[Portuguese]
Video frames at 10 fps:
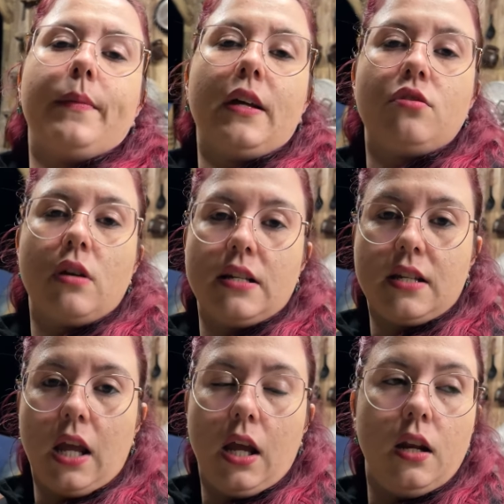a
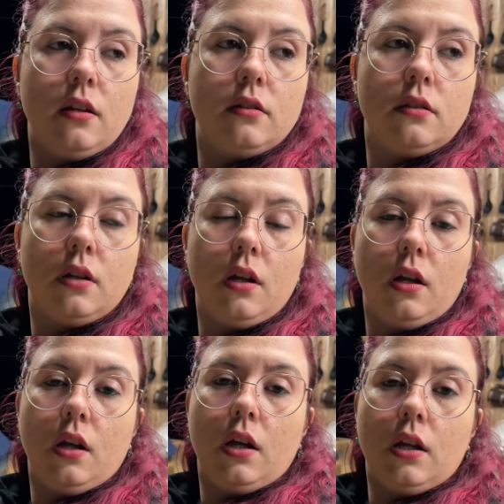churrasqueira.
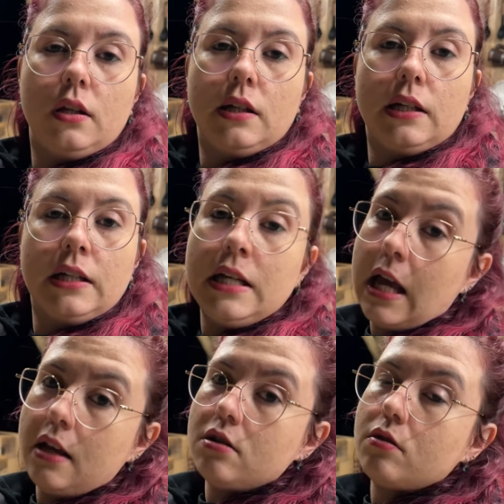E
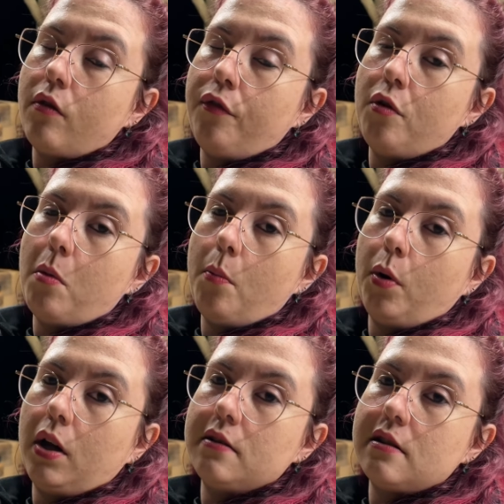é isso, eu vou filmar um
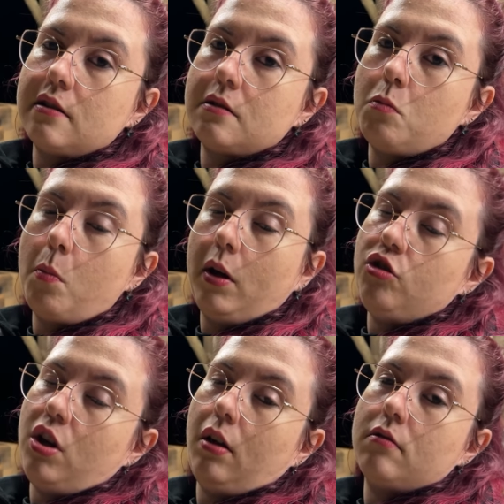pouquinho desses
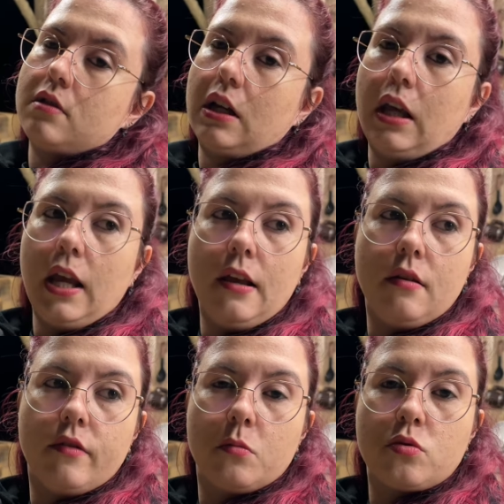momentinhos aqui,
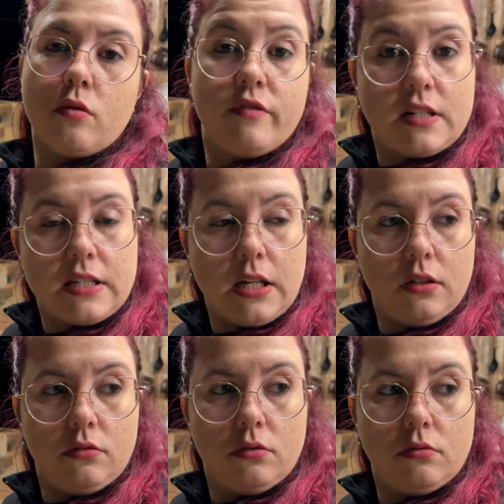vamos
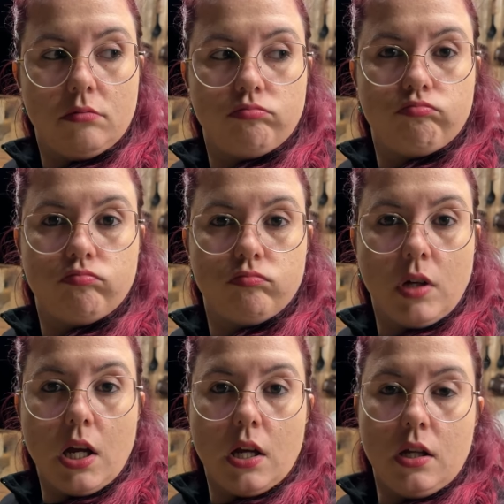conversando
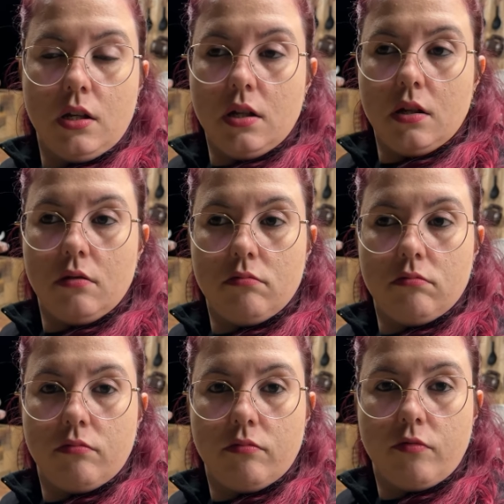e
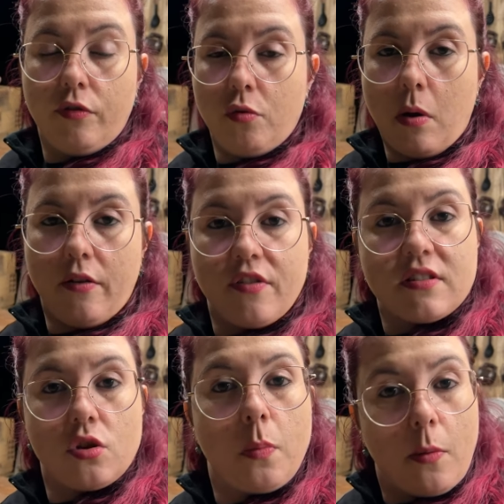vou filmar
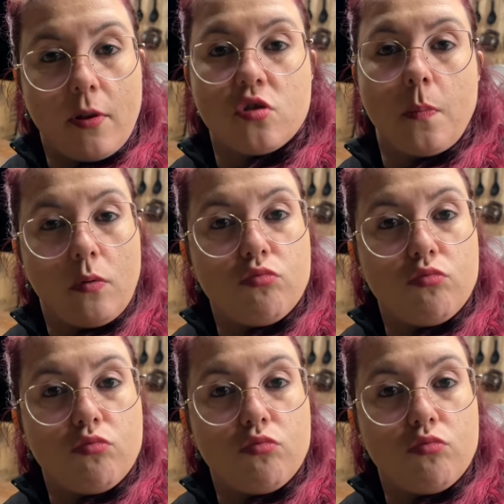fazendo pelo menos o pão